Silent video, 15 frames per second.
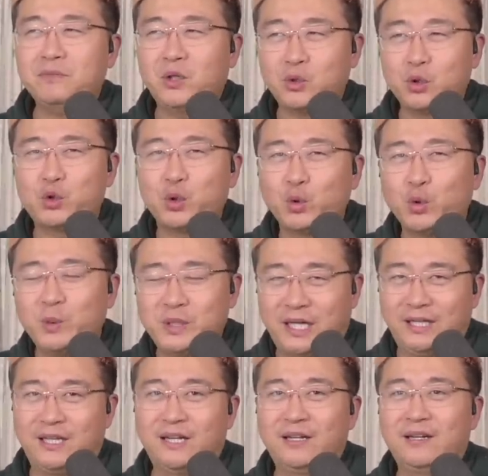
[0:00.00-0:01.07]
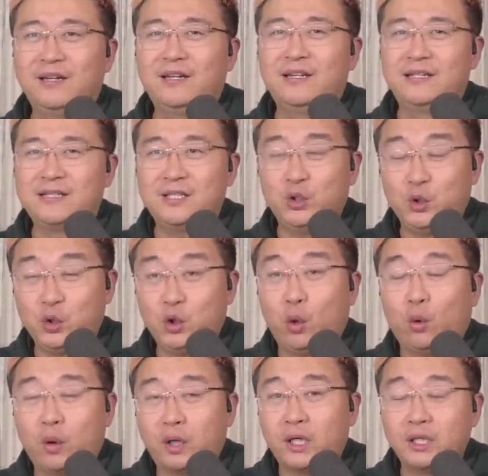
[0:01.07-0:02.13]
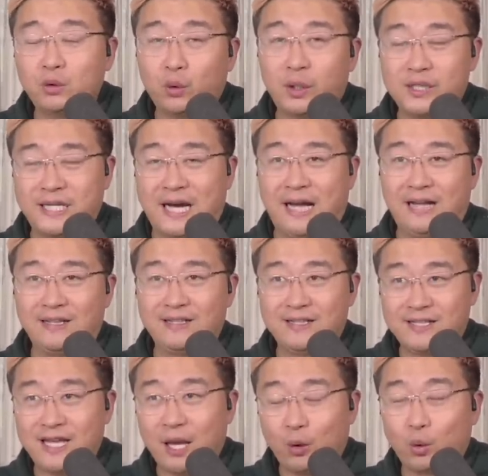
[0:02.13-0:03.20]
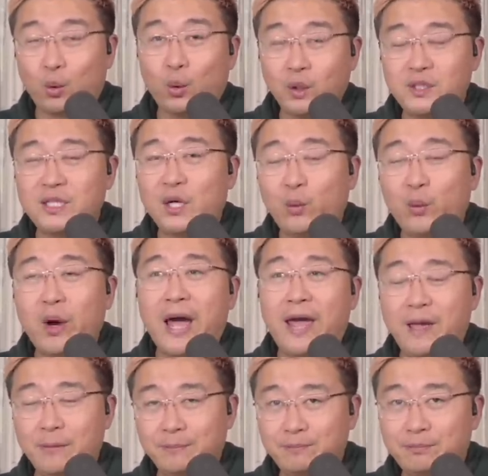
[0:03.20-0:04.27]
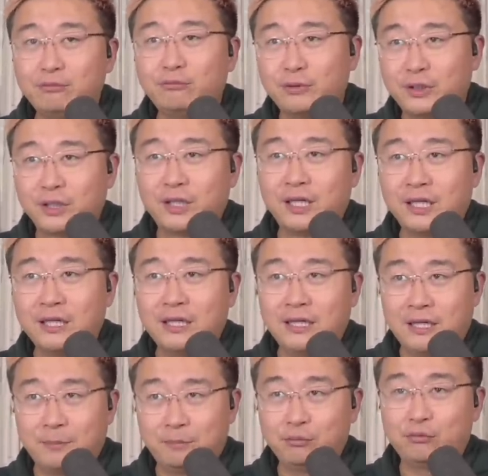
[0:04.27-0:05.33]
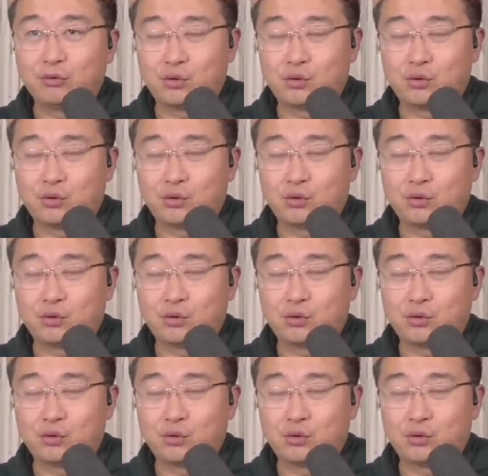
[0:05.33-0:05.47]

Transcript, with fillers: 就是中共讲的，有核国家在国境外不得部